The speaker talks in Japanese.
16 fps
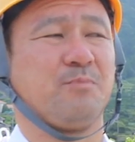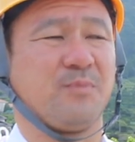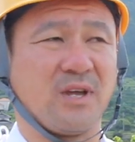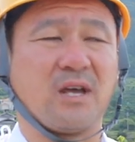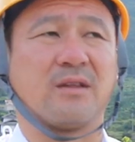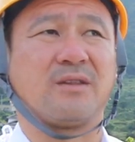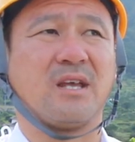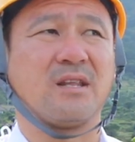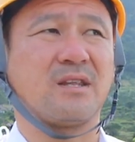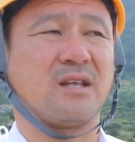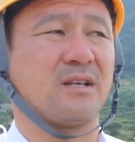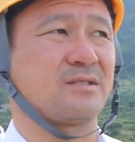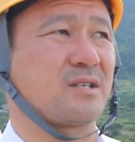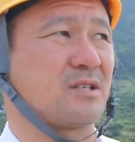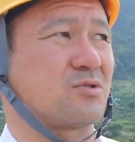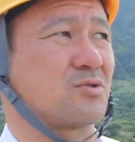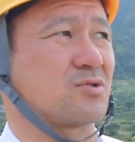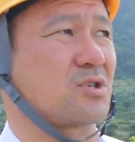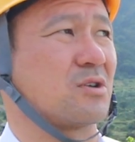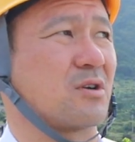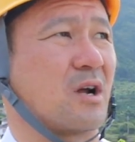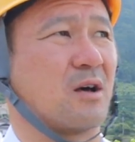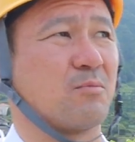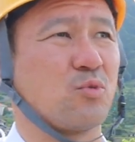ら、ね、年々成長して
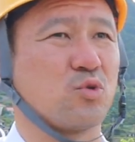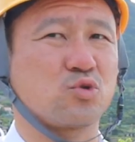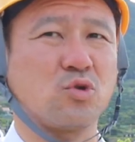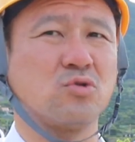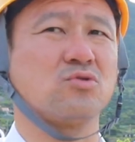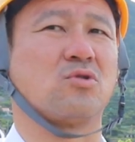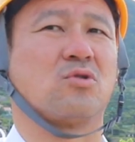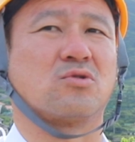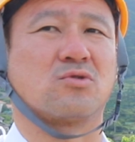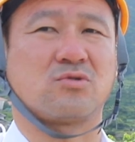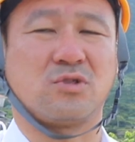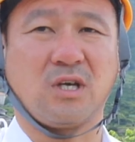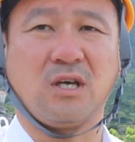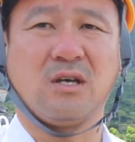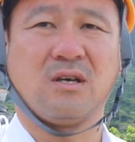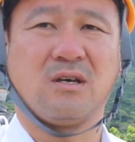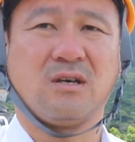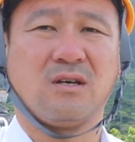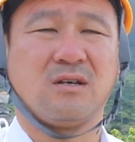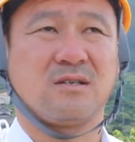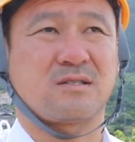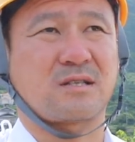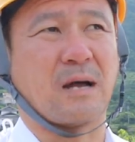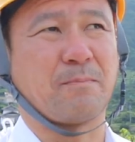るからもうどんどんね
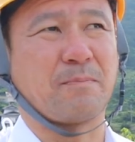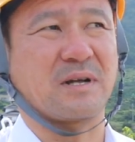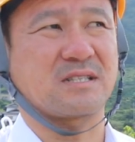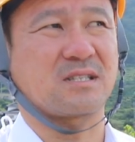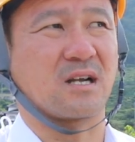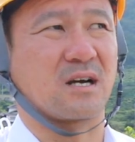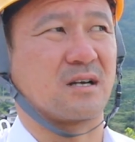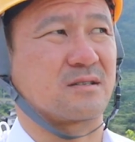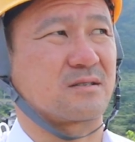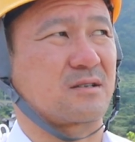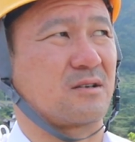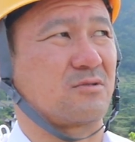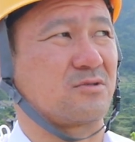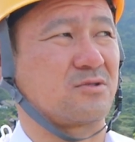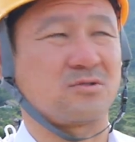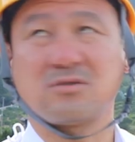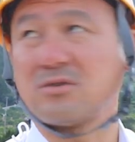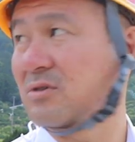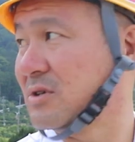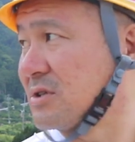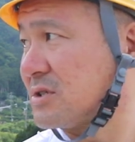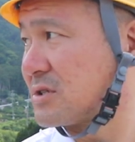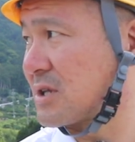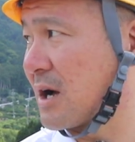下っ端っったらあかんですけど従業
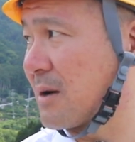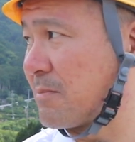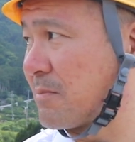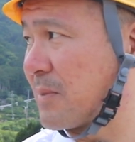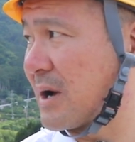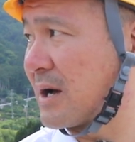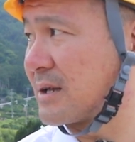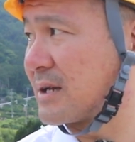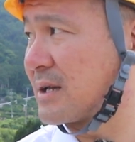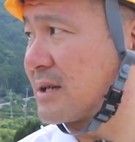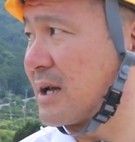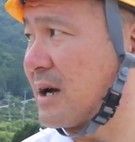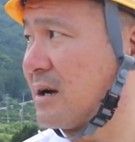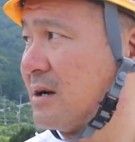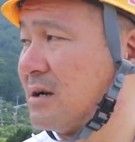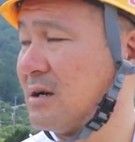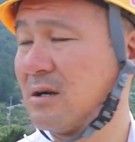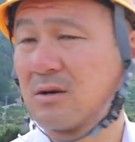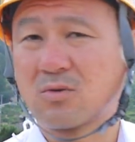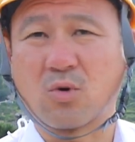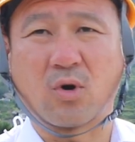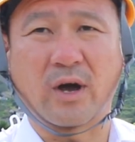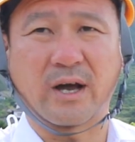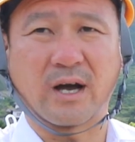員下っ端だんだん
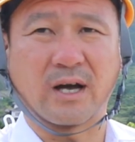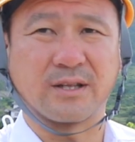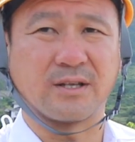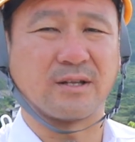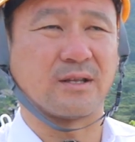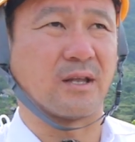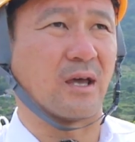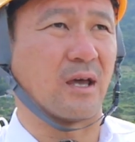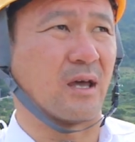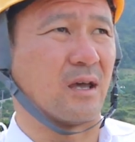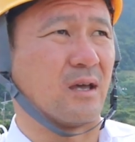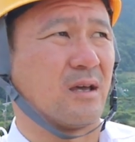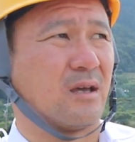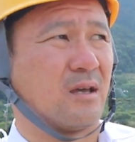後輩が入ってきて